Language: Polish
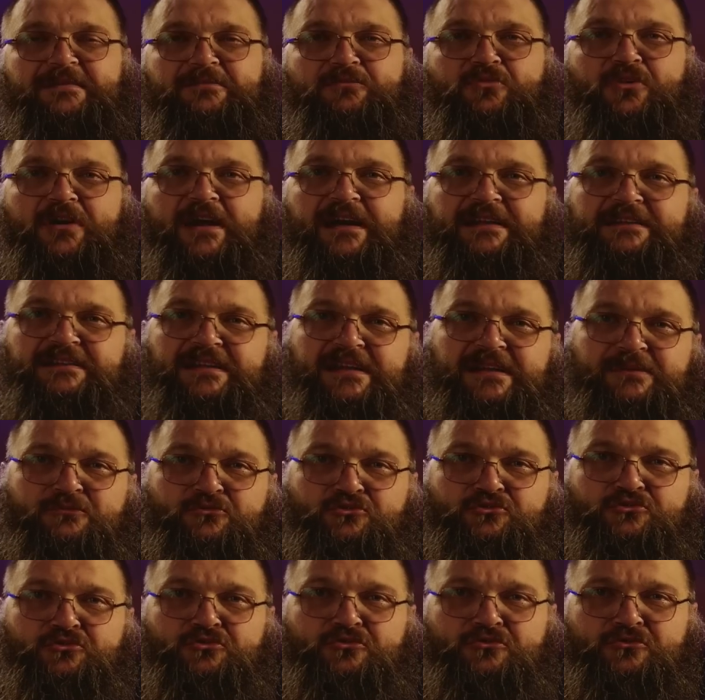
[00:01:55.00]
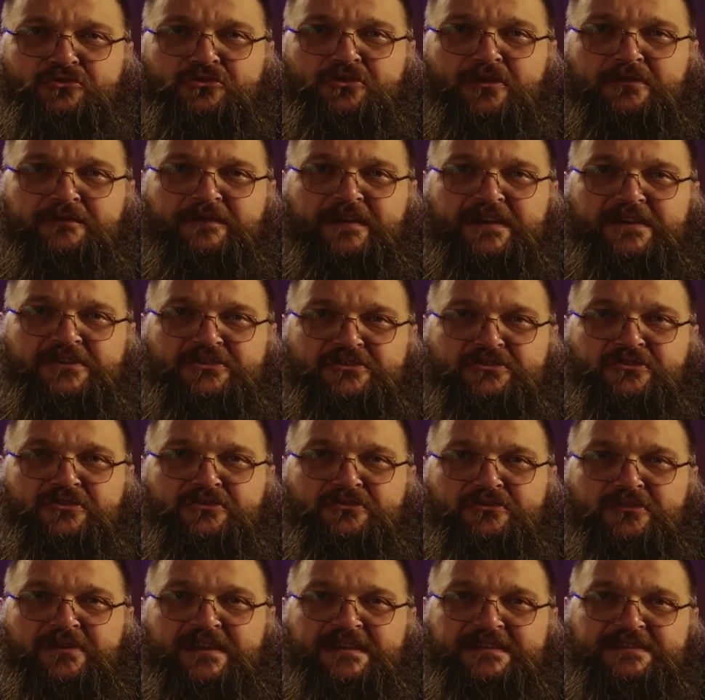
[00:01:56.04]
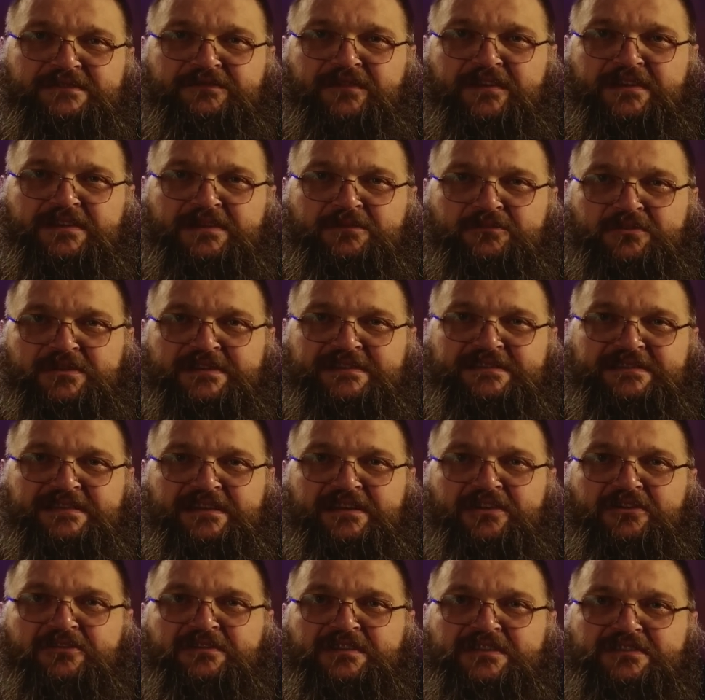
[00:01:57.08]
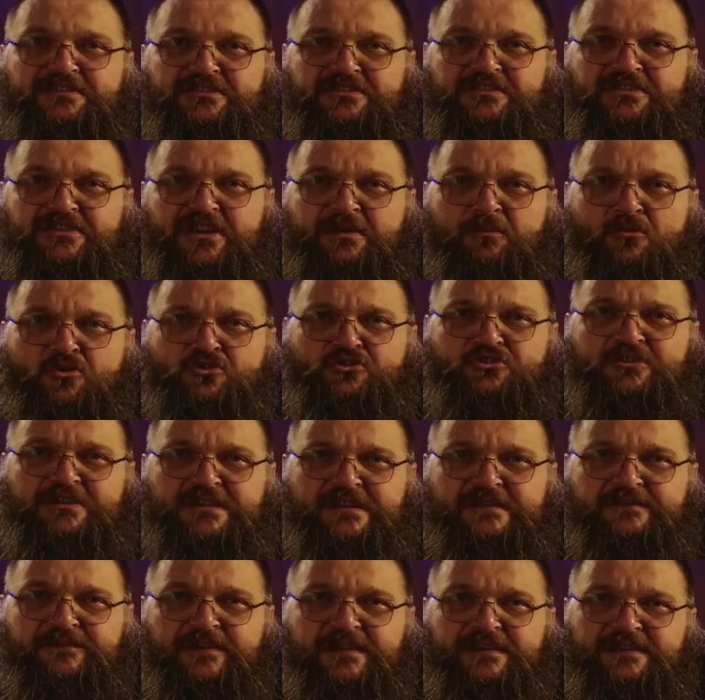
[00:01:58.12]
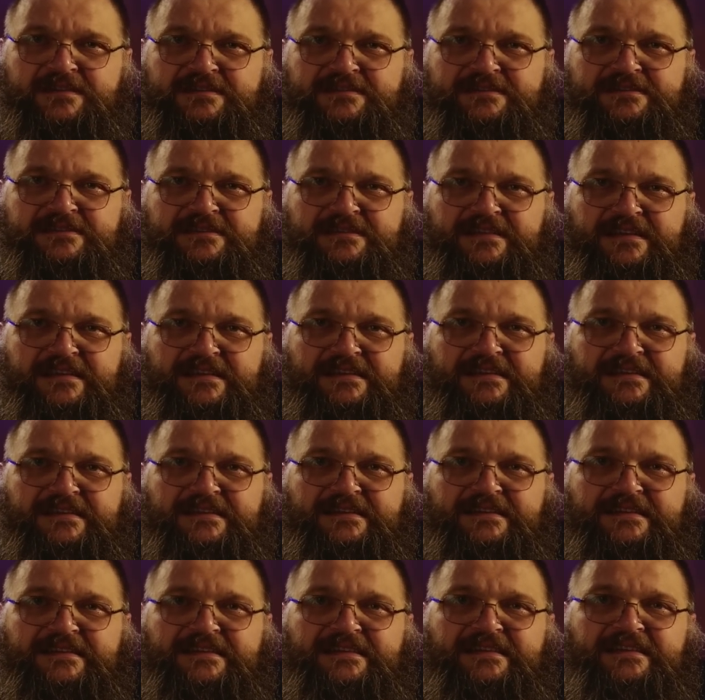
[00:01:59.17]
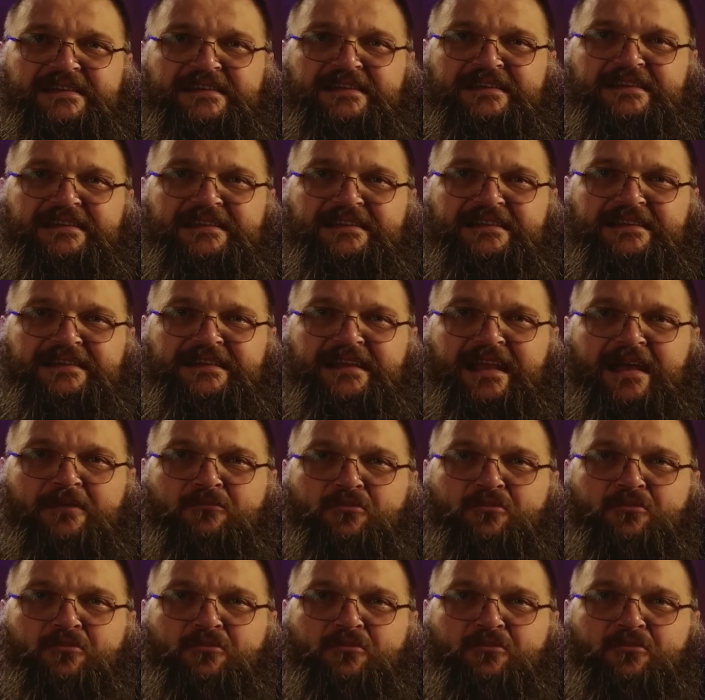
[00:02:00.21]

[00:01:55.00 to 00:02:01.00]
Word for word: Bogatemu trudno wejść do Królestwa Niebieskiego, więc niemożliwe jest dla